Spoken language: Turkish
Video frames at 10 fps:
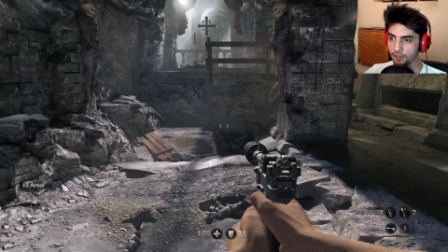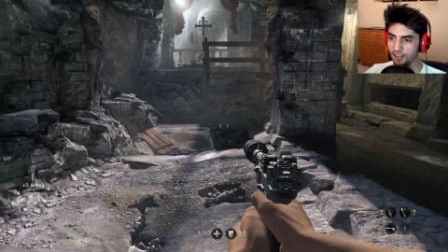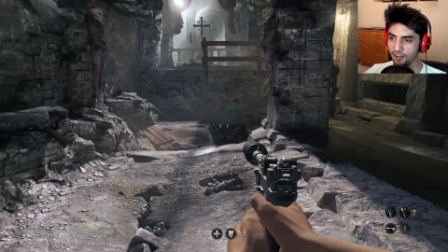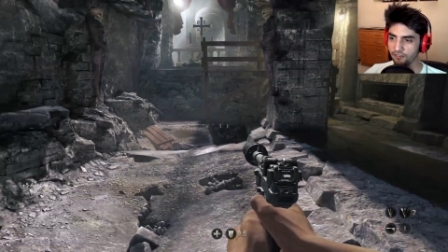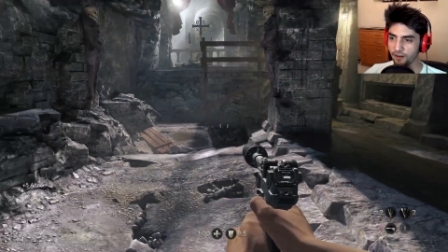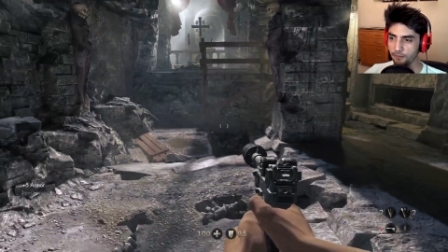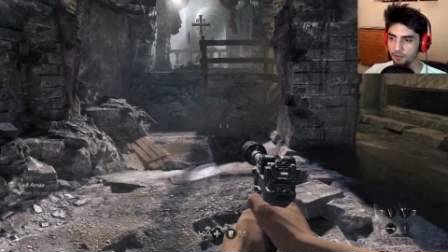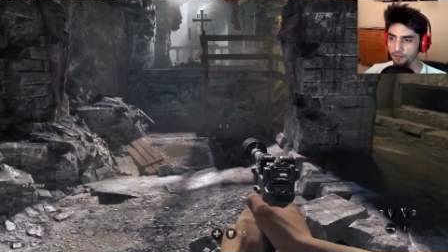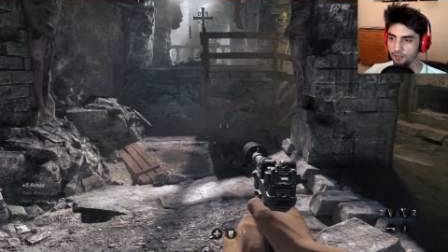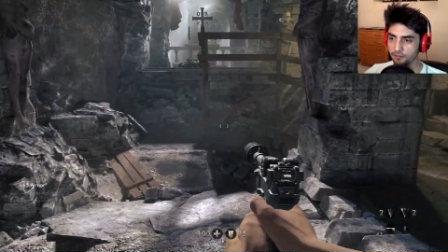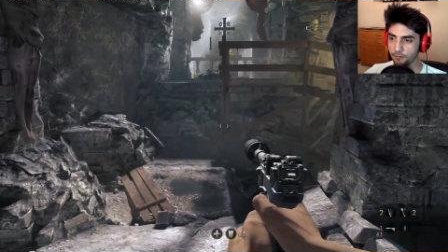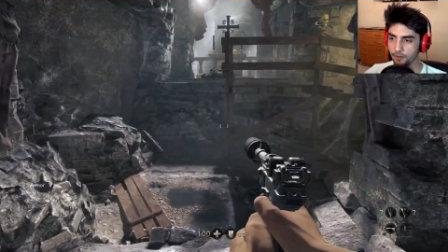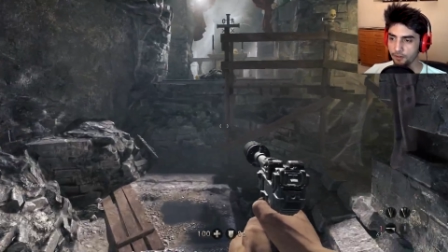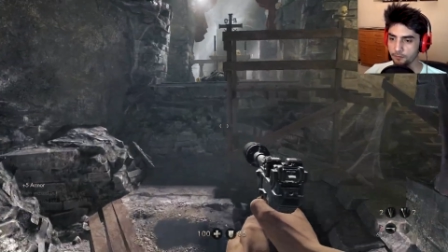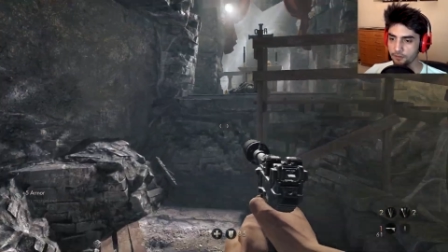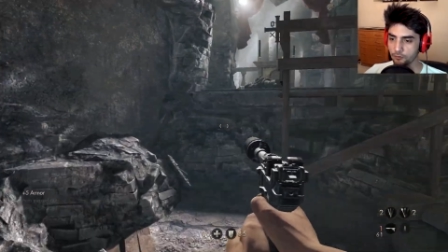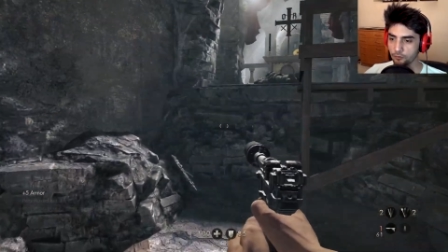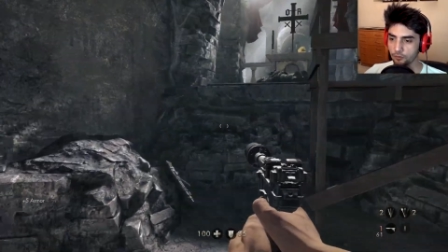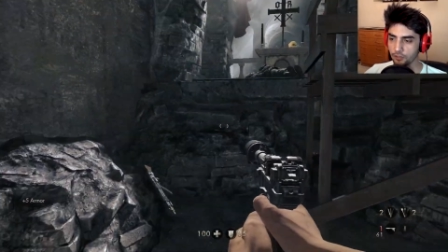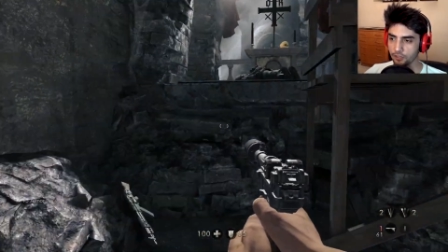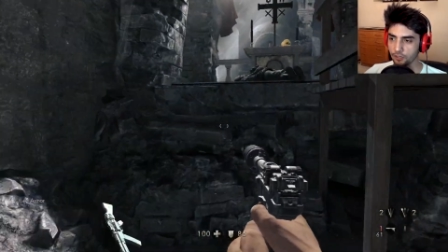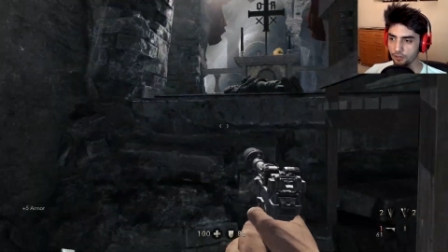Alarm vermedi de herifin bağırmasını duydular.